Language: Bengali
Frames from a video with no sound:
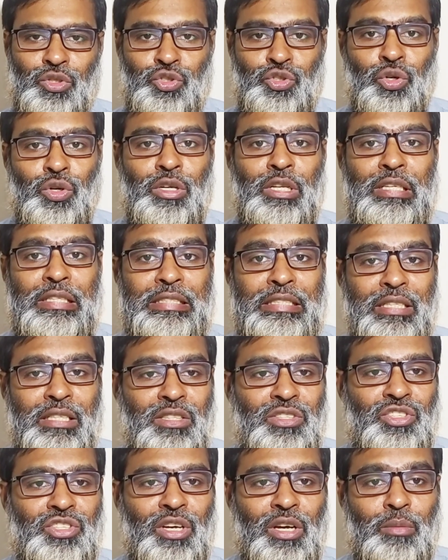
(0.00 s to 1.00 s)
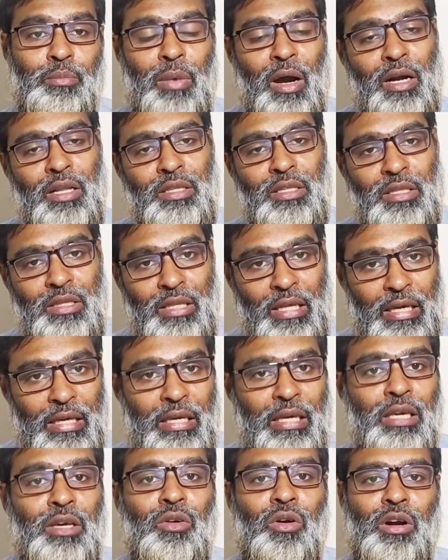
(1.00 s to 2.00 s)
সঠিক চিকিৎসা বাড়িতে
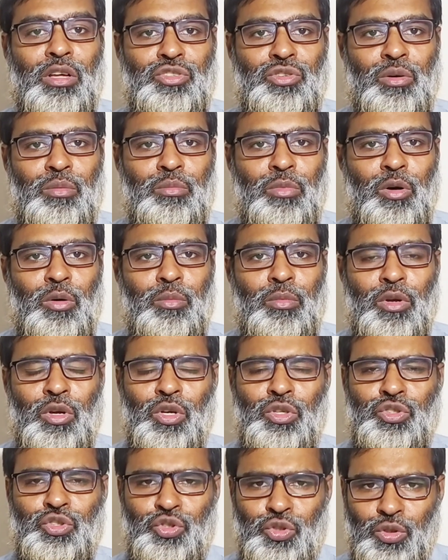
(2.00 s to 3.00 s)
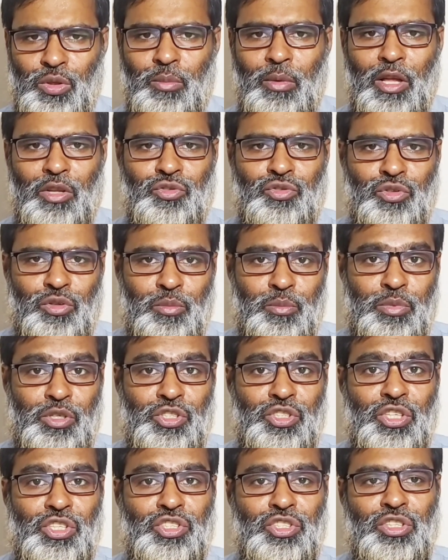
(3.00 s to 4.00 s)
থেকেই করা সম্ভব শুধুমাত্র
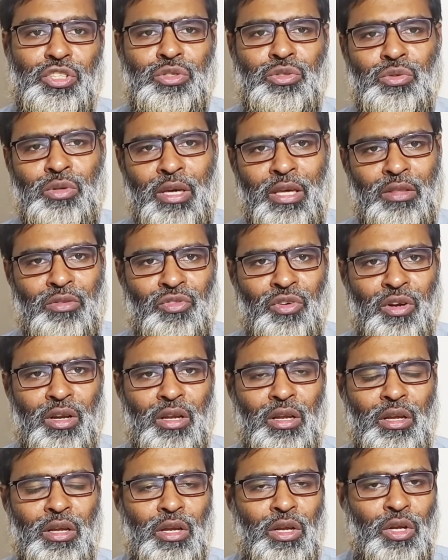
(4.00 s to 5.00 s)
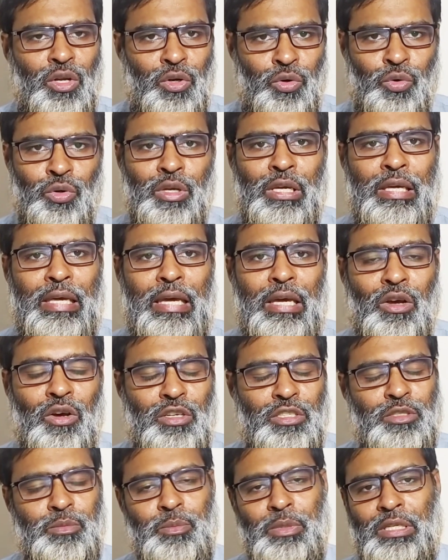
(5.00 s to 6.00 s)
বিশেষ কিছু ক্ষেত্রে রোগীকে
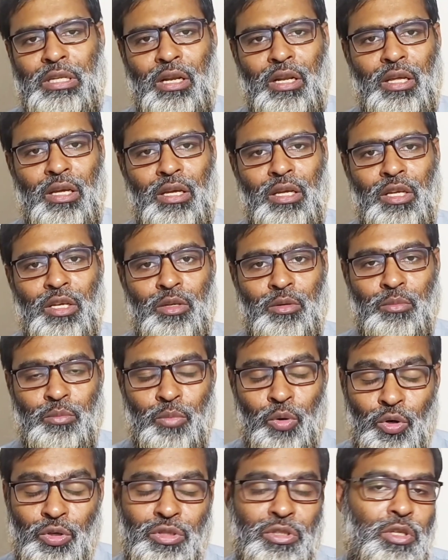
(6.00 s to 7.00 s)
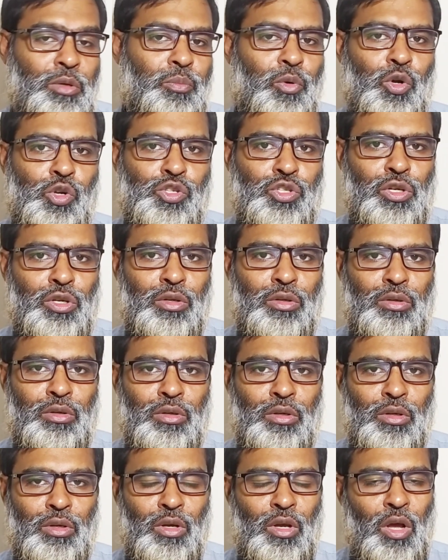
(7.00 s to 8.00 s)
হসপিটালে ভর্তির প্রয়োজন
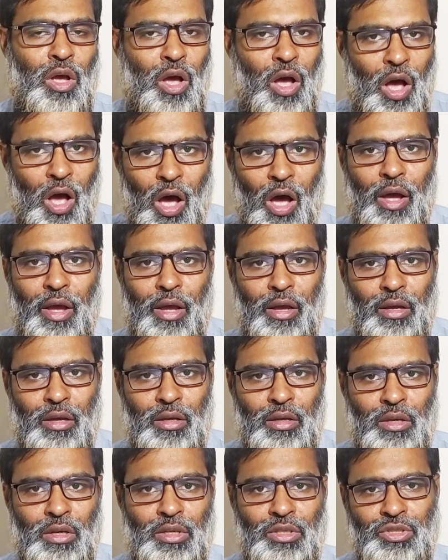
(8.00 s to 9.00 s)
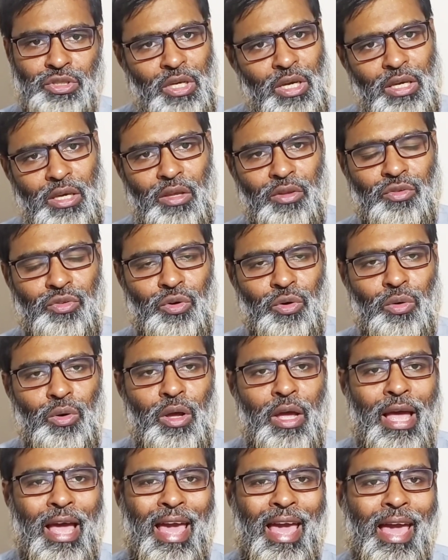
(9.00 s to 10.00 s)
হয় সেই ক্ষেত্রেও
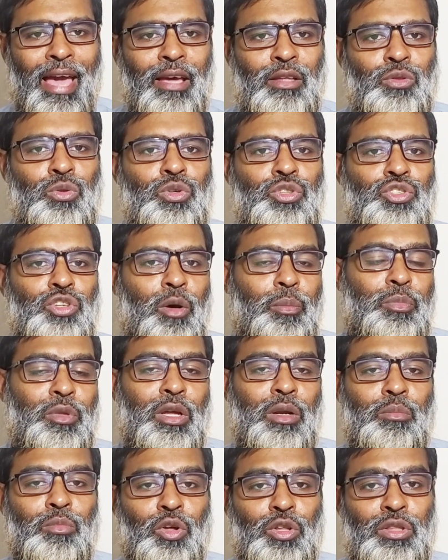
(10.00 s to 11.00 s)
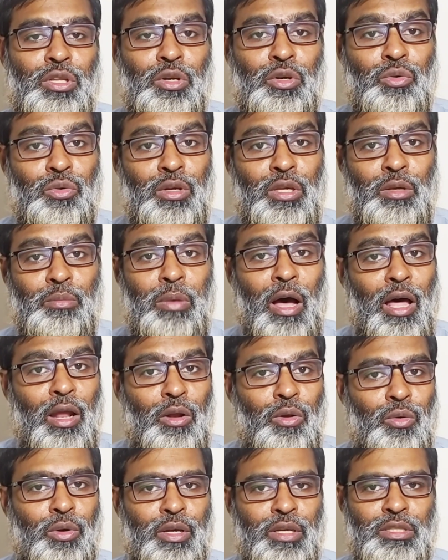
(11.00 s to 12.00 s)
এক দুই সপ্তাহের মধ্যে রোগী
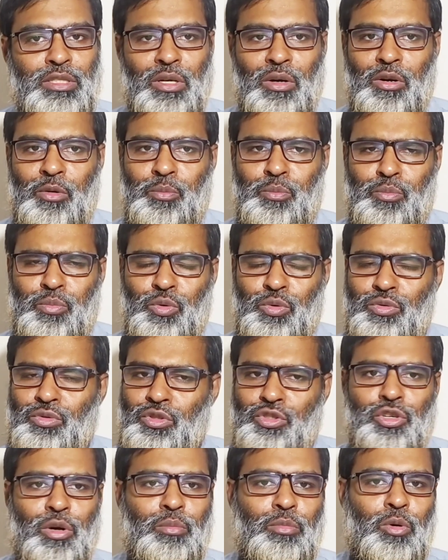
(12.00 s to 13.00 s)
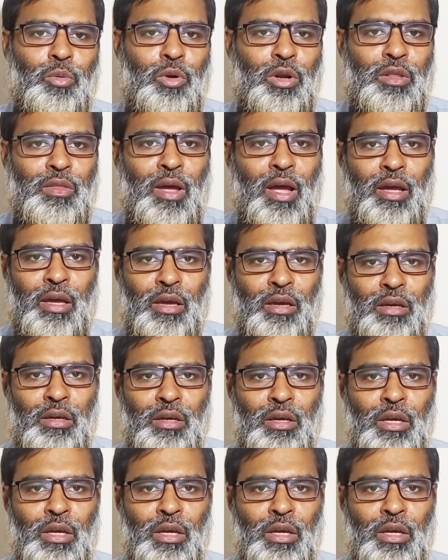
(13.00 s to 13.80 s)
ভালো হয়ে যাওয়ার পূর্ণ সম্ভাবনা থাকে